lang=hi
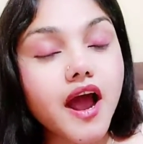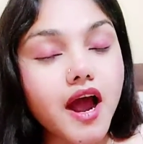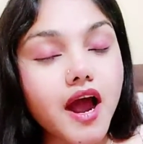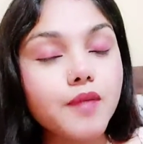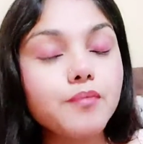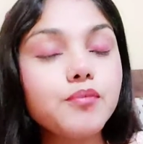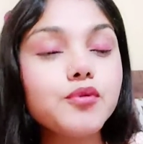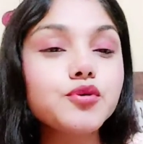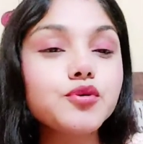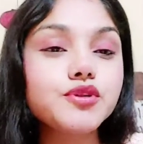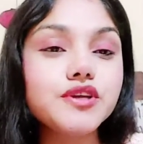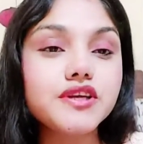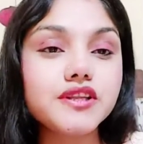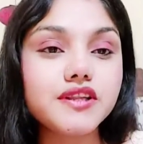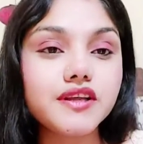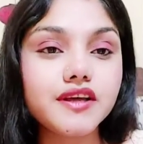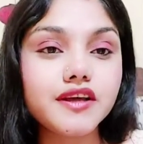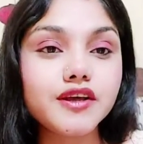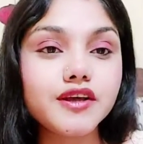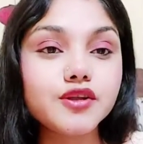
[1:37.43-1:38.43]
आप को
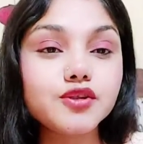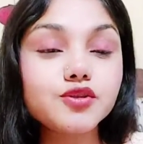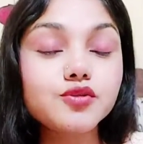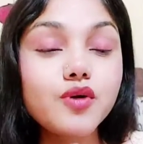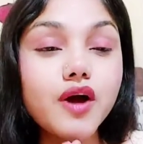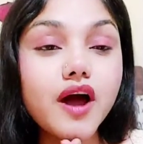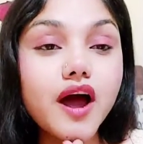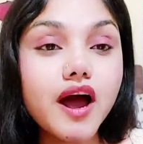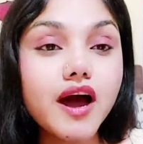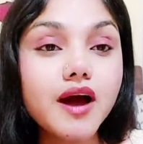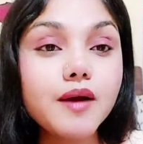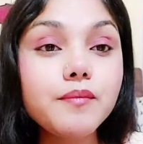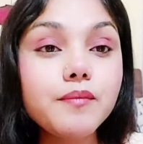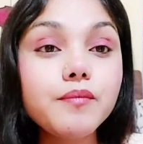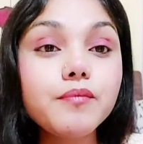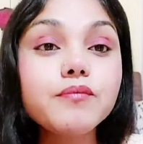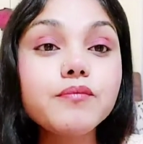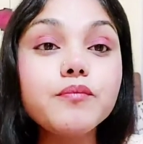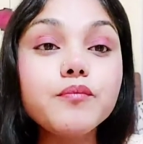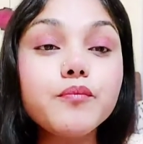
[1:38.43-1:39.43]
देते हैं तो आप
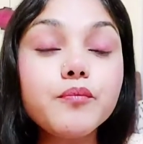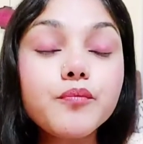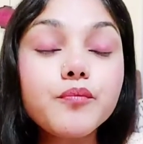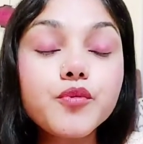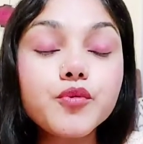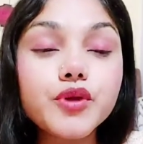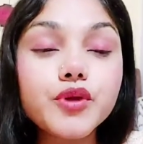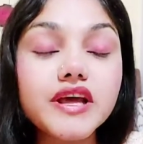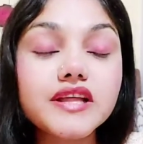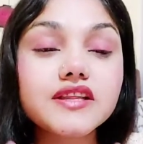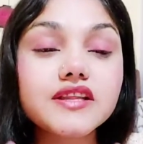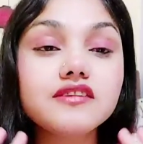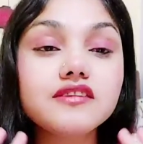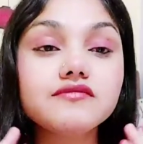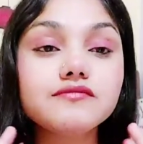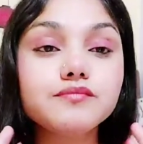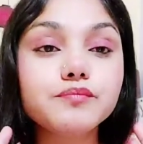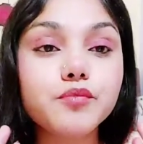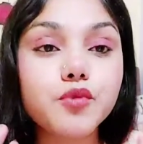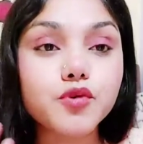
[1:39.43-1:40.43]
पूरे दिन
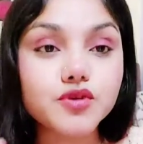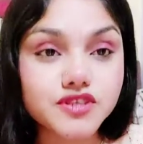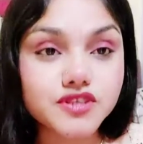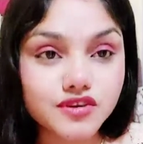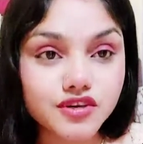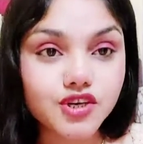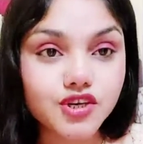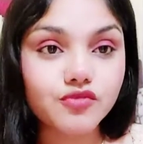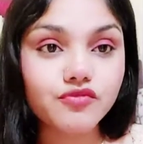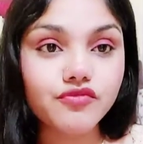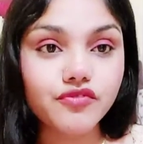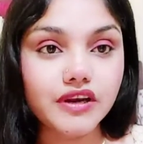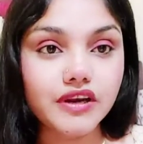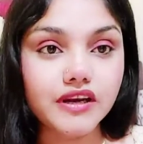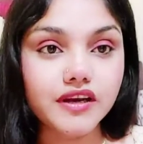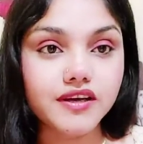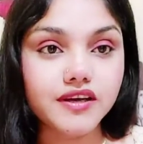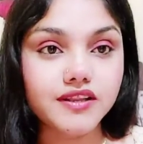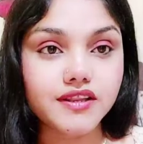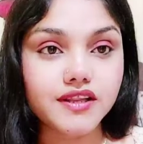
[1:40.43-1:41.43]
पॉजिटिव फील
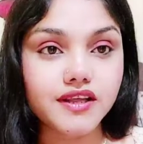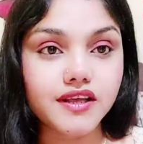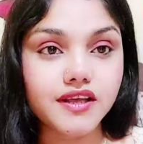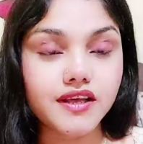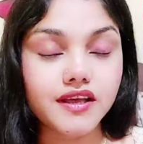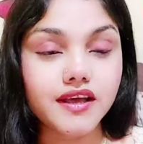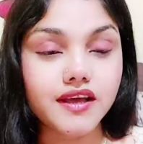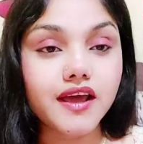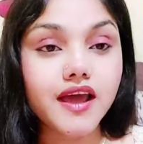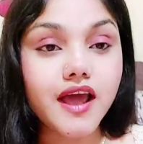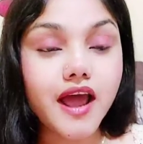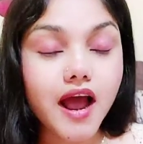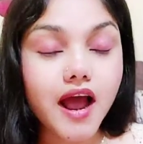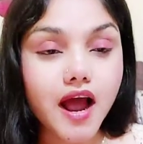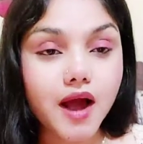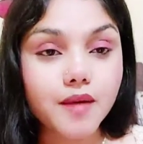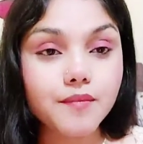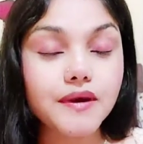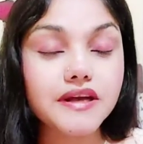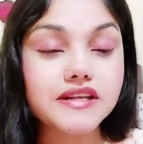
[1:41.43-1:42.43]
करते हैं
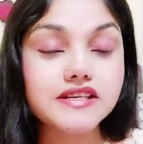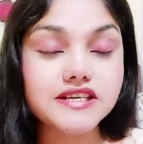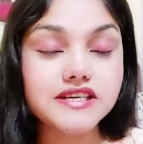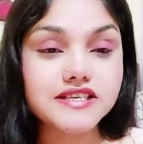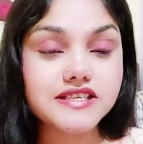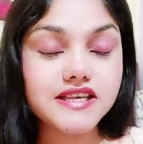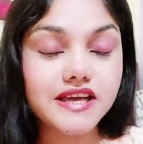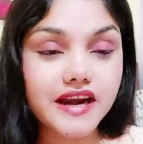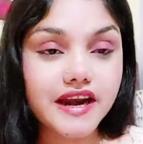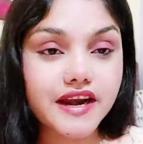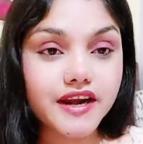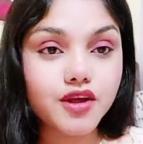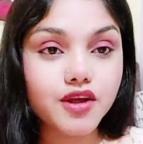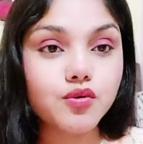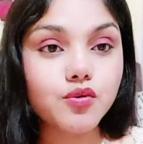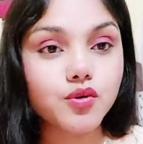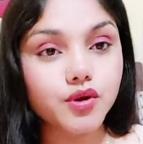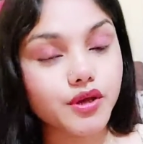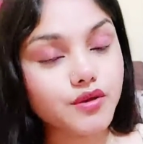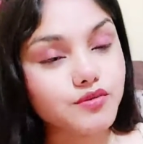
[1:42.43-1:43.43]
आप अच्छे से रेडी
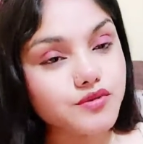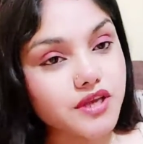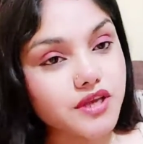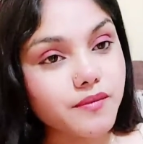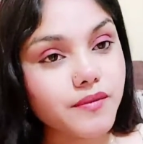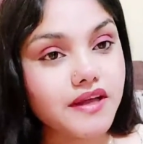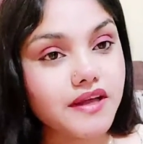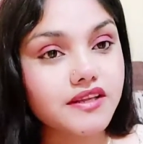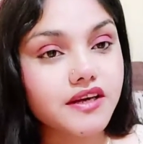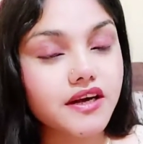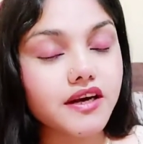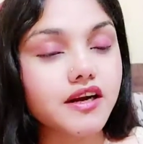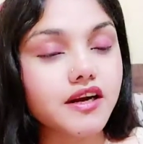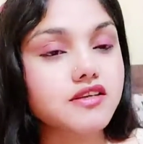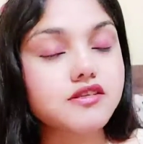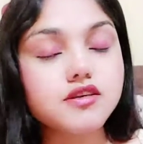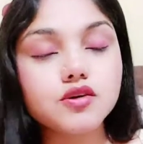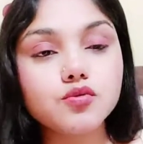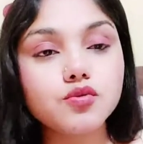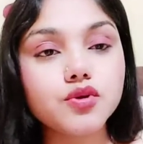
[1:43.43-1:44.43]
होके उसके बाद घर का
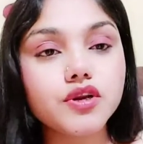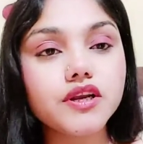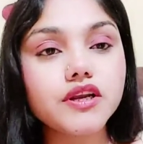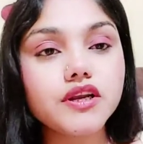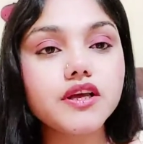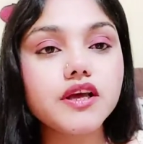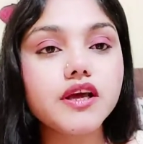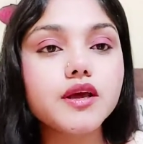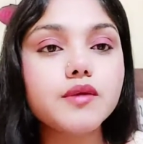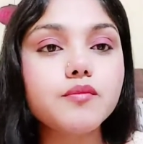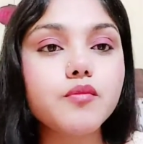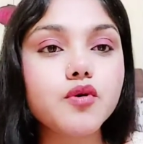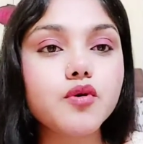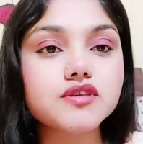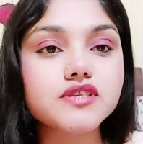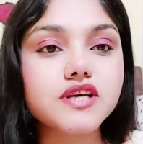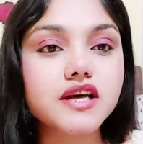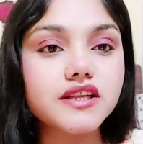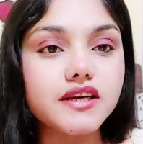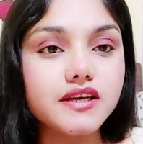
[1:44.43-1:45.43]
ज़रूरी नहीं है कि बहुत
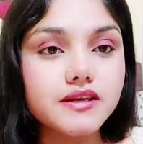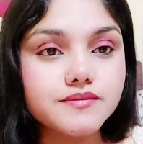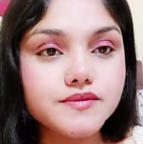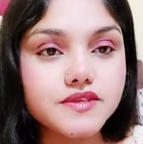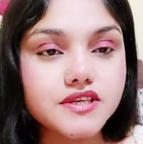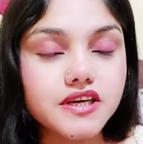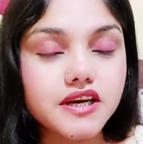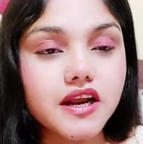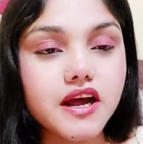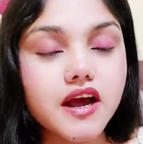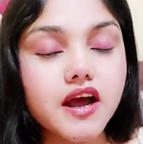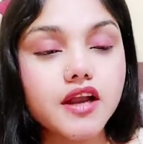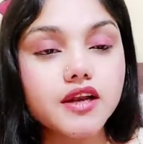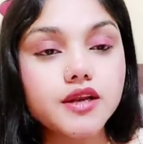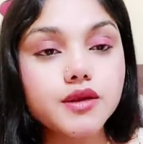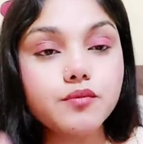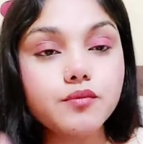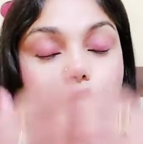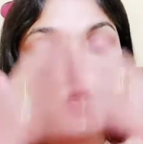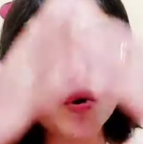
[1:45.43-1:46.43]
ज़्यादा लिपस्टिक लगा
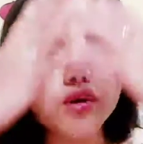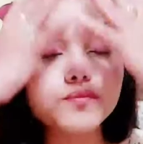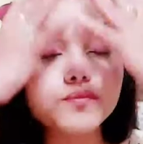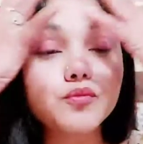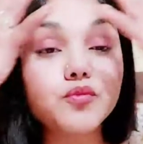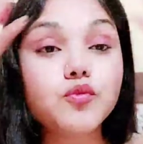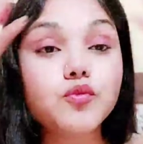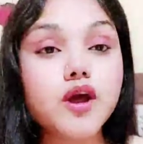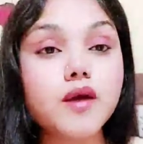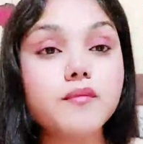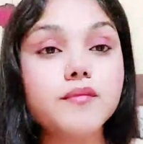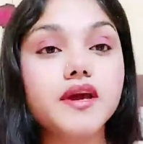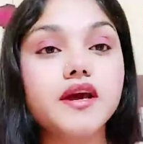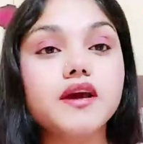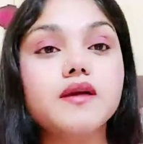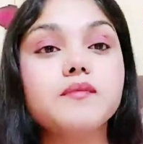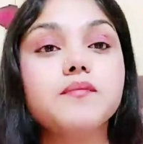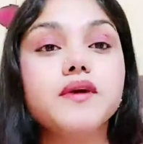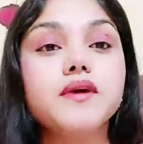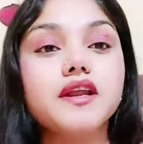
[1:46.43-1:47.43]
ली बहुत पूरा
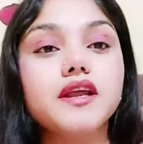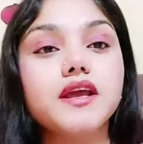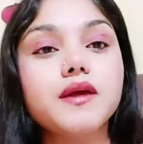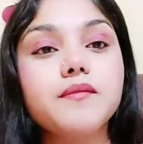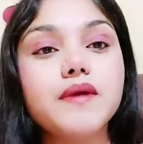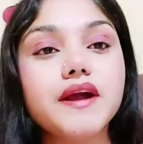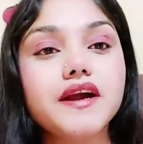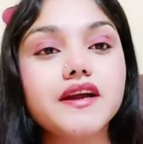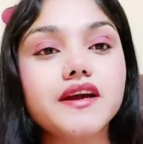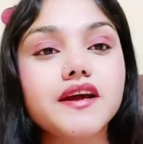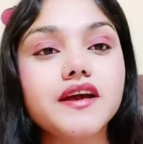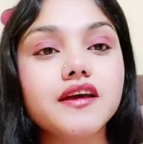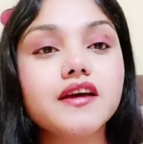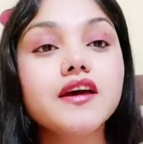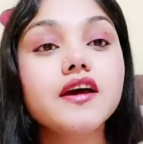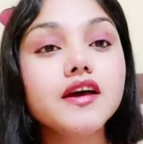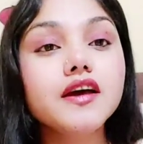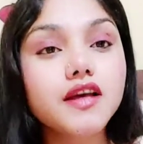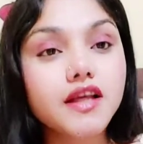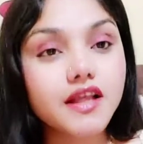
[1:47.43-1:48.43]
मेकअप करके बैठ गए
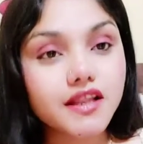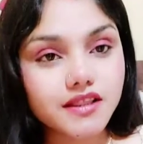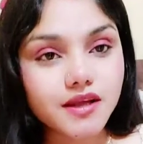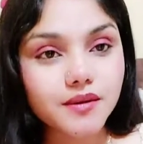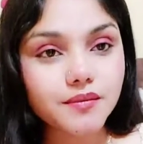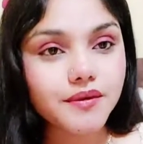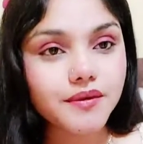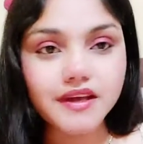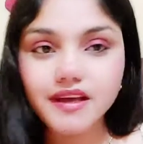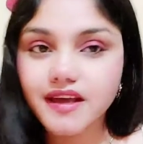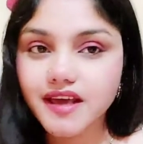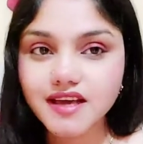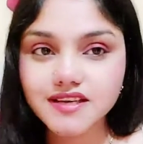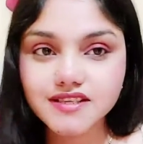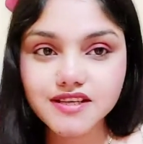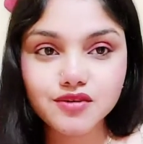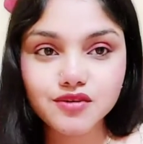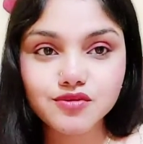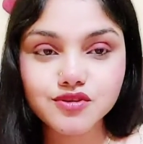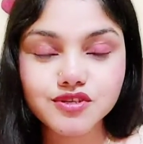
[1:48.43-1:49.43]
तभी
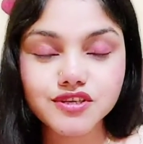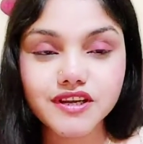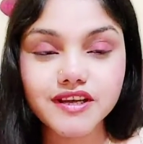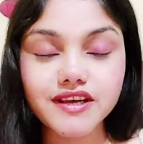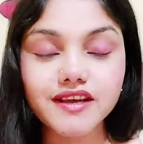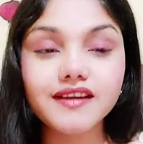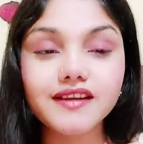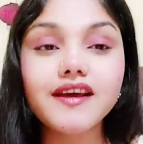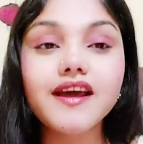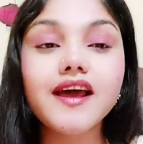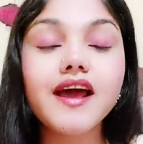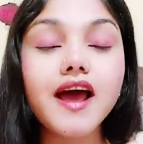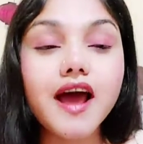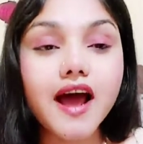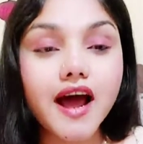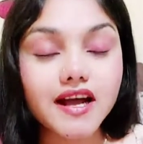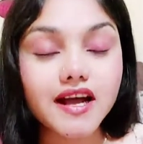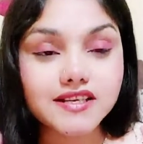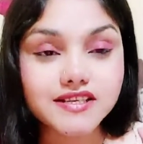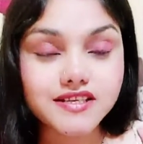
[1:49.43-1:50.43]
ऐसा कुछ नहीं है
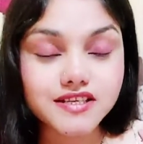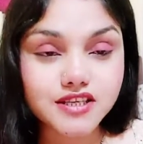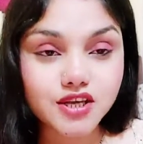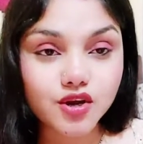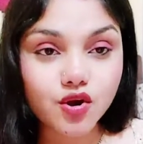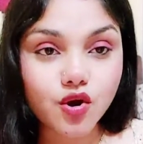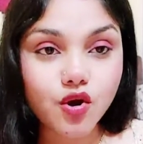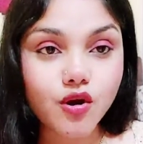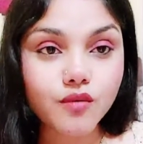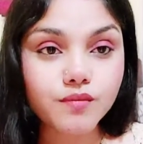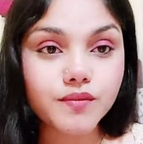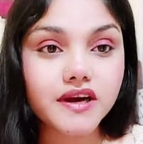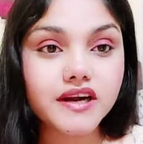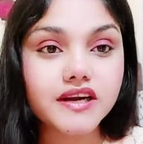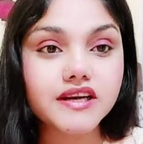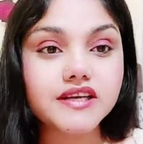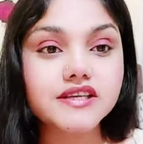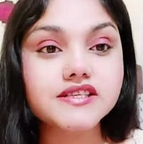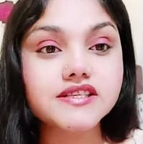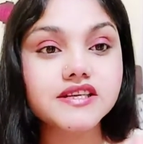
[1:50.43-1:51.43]
अच्छे से कॉम कर
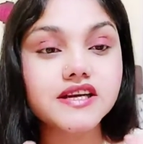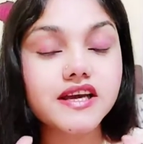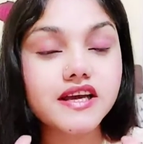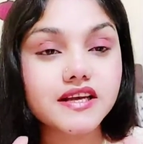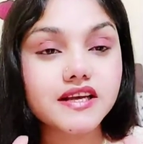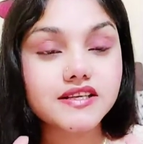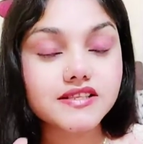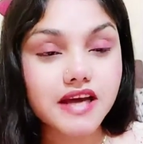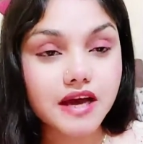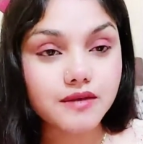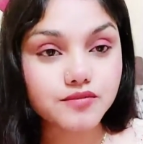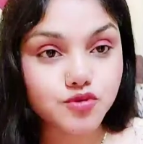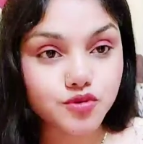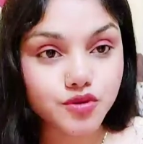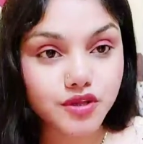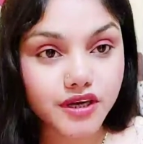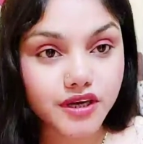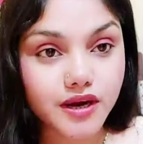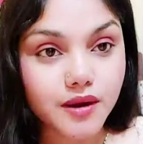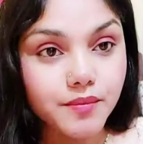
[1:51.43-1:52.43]
लीजिए साफ
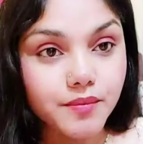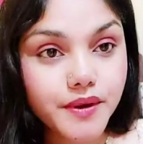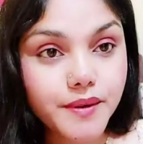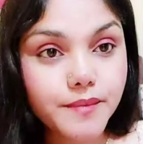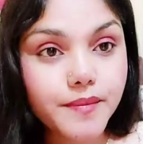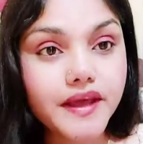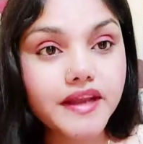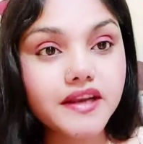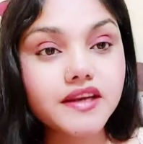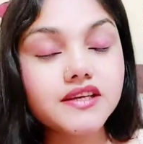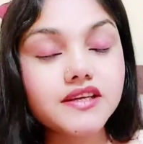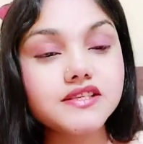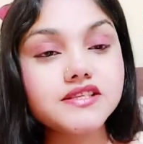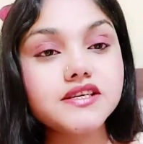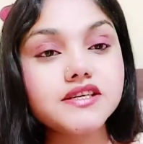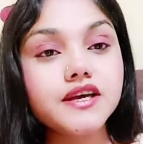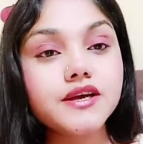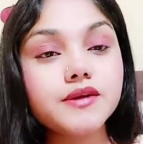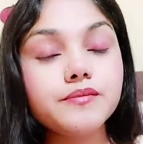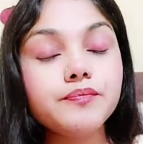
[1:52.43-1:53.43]
सुथरे कपड़े पहन
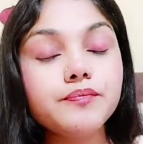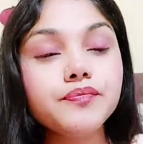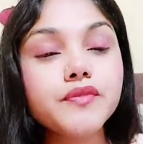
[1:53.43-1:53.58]
लीजिए